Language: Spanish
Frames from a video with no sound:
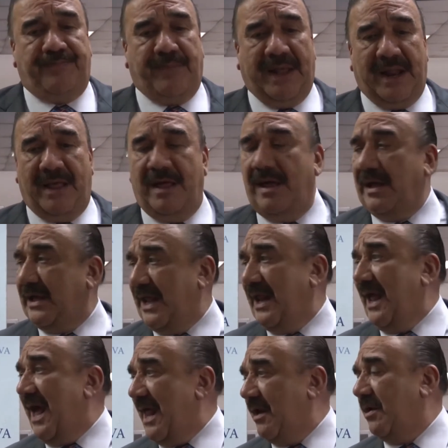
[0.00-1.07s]
para
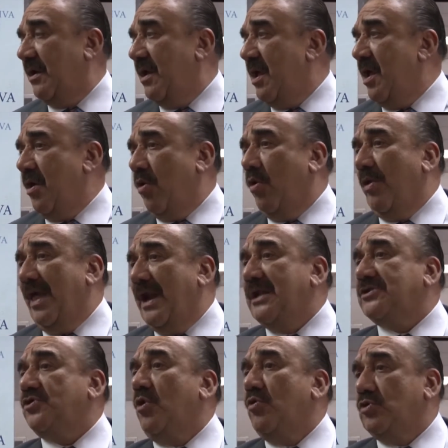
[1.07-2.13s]
crear o darle
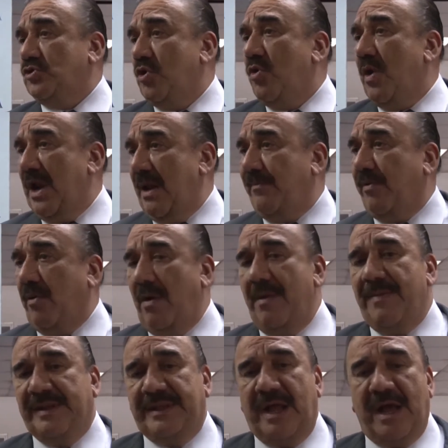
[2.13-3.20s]
solución a la
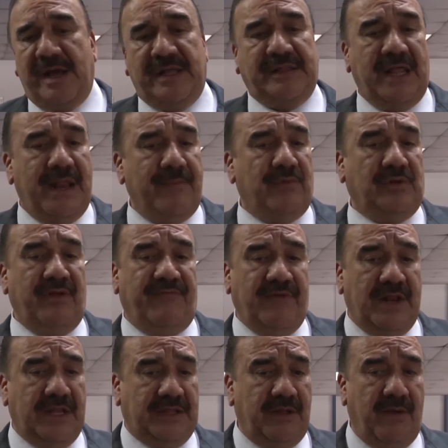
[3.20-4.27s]
problemática que tenemos
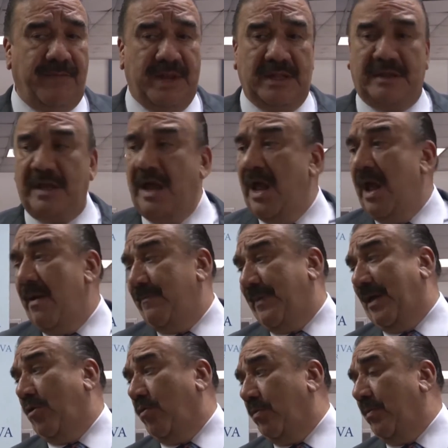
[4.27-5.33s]
definitivamente.
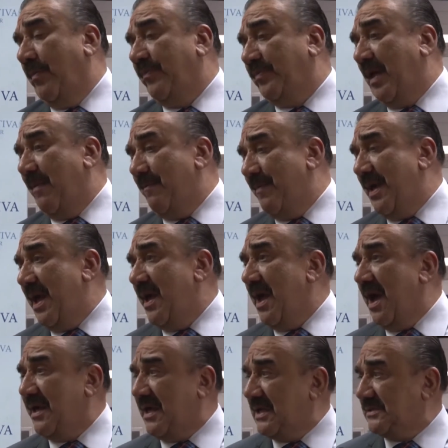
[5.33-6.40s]
Según el diputado
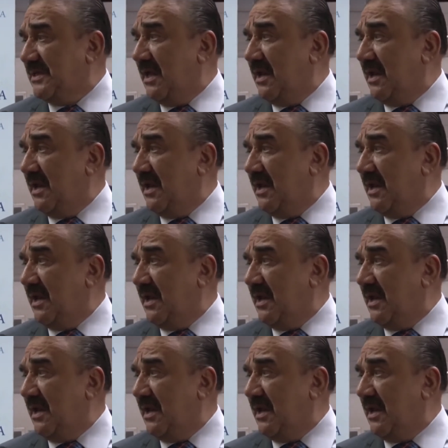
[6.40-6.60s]
Donato